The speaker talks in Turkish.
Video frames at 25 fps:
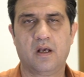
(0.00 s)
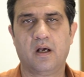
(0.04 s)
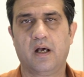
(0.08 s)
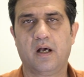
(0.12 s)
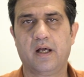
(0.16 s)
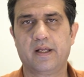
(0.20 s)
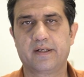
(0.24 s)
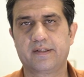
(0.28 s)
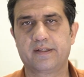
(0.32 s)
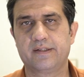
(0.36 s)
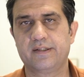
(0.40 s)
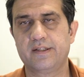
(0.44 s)

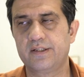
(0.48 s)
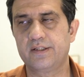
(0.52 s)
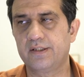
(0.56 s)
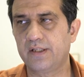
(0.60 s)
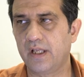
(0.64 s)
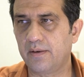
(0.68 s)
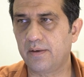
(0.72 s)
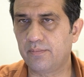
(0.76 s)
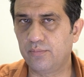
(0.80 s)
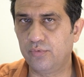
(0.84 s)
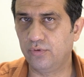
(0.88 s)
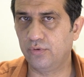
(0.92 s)

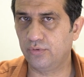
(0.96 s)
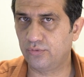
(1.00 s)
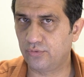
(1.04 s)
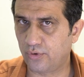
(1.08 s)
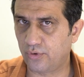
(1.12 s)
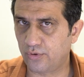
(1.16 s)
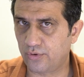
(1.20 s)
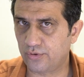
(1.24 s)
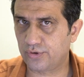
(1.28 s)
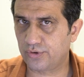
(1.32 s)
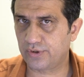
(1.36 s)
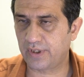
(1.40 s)
Arkadaşlar bu
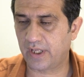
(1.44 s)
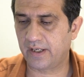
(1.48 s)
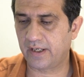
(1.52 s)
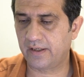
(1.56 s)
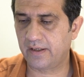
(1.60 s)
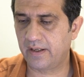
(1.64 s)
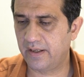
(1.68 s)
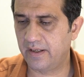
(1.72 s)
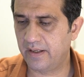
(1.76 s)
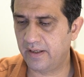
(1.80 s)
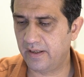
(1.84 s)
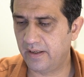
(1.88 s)
Torostar
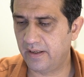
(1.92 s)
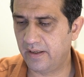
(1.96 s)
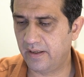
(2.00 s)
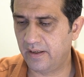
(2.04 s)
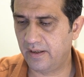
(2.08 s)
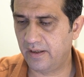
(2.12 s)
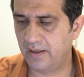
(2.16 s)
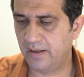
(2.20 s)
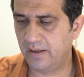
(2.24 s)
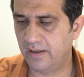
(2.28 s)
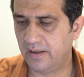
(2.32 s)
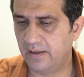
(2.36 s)

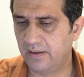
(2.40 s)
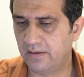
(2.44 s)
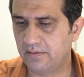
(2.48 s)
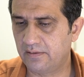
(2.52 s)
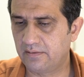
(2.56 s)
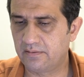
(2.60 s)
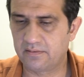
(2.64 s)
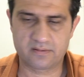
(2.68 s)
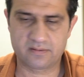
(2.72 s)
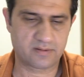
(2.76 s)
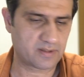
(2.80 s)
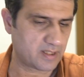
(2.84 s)
e,
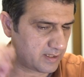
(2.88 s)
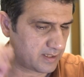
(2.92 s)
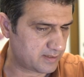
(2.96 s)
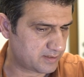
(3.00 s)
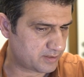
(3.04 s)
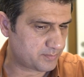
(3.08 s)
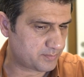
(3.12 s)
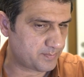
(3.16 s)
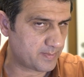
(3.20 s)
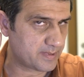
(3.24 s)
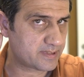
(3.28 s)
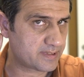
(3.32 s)

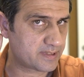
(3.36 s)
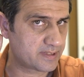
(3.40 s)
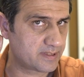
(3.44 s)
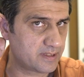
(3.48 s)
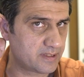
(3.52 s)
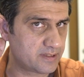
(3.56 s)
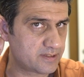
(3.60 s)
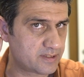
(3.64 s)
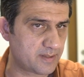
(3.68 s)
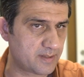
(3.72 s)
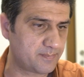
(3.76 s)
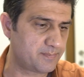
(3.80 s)

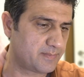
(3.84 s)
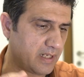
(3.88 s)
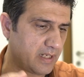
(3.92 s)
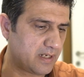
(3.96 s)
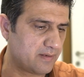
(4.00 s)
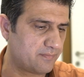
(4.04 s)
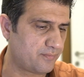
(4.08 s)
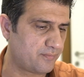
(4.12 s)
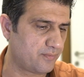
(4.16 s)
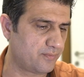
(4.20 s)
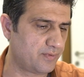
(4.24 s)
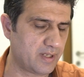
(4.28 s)
çalışmasını cep
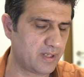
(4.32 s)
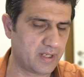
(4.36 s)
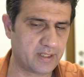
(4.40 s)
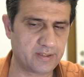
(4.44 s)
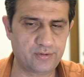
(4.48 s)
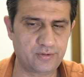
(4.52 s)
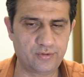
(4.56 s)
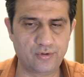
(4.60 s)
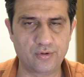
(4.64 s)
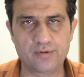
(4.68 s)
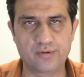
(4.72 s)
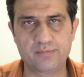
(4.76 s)
telefonuna
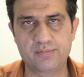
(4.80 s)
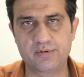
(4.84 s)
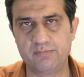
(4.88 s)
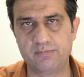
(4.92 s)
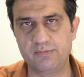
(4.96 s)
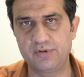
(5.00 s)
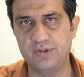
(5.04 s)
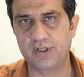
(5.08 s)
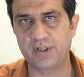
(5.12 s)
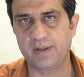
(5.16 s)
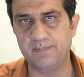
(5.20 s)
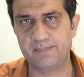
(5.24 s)
atıyorum.
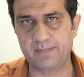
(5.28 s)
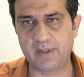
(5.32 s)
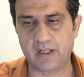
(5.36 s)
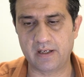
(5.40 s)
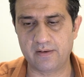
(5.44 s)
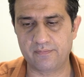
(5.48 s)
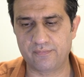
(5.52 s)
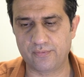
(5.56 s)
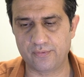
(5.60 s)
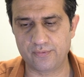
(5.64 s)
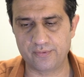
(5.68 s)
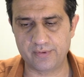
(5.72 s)
Şimdi cep
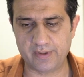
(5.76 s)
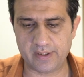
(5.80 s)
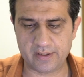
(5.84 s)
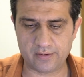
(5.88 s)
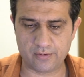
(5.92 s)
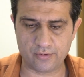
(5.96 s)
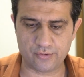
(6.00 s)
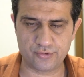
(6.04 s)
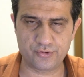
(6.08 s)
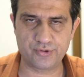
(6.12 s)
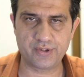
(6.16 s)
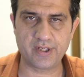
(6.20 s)
telefonunda
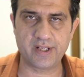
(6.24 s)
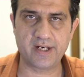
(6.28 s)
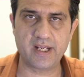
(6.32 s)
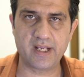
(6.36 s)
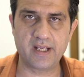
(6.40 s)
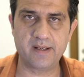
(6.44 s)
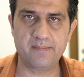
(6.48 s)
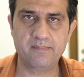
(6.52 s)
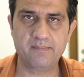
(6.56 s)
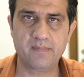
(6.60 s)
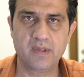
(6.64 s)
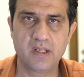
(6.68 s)

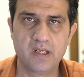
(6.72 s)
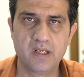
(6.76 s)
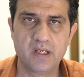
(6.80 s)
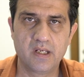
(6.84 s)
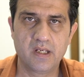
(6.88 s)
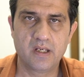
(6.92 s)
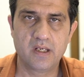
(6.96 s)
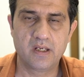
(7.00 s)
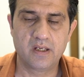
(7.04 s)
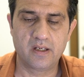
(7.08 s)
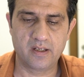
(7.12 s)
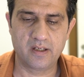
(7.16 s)
göstereyim.
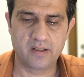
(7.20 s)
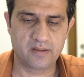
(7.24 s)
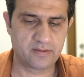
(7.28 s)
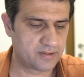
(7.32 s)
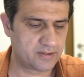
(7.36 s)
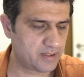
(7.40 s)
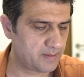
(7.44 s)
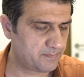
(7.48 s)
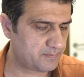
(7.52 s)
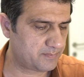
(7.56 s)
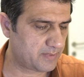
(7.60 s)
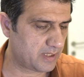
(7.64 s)
E,
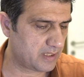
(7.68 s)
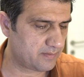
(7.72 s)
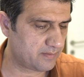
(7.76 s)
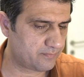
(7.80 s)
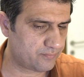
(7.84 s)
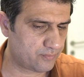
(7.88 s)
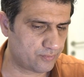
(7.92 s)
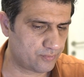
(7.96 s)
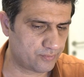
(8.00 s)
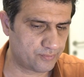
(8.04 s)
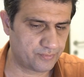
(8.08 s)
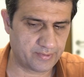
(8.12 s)
cep
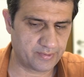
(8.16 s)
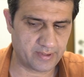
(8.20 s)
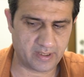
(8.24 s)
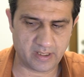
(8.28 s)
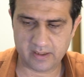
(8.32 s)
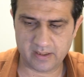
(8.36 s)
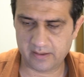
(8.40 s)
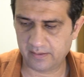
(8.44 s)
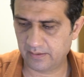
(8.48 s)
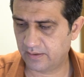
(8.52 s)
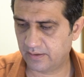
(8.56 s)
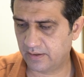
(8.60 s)

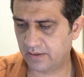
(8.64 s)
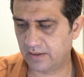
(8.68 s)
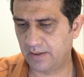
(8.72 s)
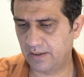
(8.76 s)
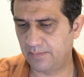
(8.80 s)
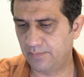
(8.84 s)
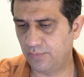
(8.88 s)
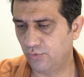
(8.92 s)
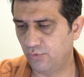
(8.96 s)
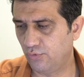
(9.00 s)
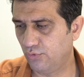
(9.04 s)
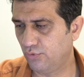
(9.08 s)

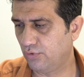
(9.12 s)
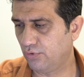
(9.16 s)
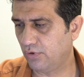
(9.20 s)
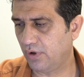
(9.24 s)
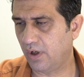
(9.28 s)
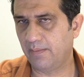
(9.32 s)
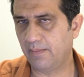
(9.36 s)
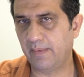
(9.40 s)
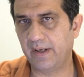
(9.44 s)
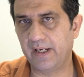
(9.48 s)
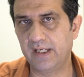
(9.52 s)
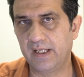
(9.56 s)
telefonundaki bir
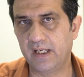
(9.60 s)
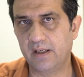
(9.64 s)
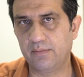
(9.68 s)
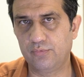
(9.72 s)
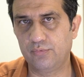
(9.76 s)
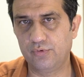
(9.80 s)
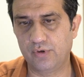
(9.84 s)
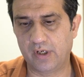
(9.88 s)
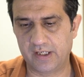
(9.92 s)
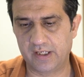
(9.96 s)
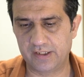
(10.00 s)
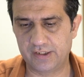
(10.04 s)
uygulamayla
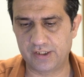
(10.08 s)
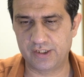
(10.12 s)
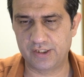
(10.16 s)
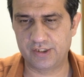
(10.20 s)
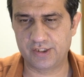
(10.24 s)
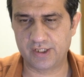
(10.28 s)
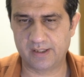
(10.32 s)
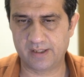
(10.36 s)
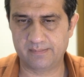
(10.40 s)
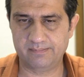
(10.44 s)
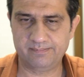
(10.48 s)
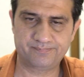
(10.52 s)
bunu
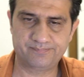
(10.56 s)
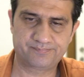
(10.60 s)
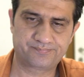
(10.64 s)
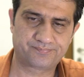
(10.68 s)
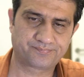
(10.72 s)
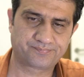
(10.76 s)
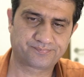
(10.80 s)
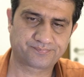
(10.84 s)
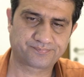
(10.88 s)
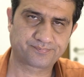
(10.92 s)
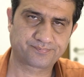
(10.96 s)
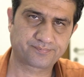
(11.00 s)
açacağım.
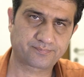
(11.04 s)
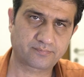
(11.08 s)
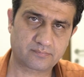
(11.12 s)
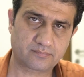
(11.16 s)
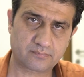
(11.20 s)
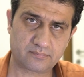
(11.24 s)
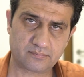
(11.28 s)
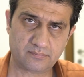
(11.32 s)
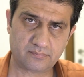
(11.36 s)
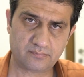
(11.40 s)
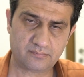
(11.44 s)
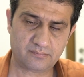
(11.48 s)

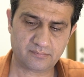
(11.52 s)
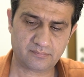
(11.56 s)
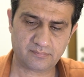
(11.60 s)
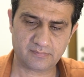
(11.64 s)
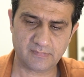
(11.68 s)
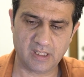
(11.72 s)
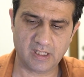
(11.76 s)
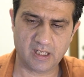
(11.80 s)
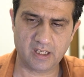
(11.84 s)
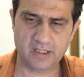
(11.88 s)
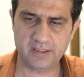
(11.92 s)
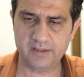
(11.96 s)

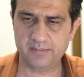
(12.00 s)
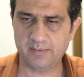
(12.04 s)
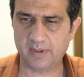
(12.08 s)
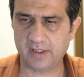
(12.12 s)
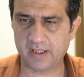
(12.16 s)
Hadi